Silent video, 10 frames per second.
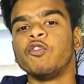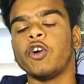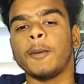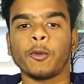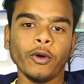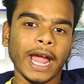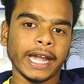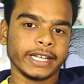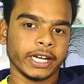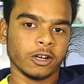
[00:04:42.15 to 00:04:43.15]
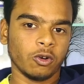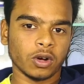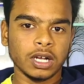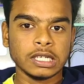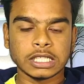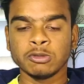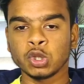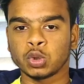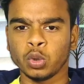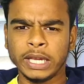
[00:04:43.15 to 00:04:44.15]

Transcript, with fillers: वो आपको ऐड करना होगा समझो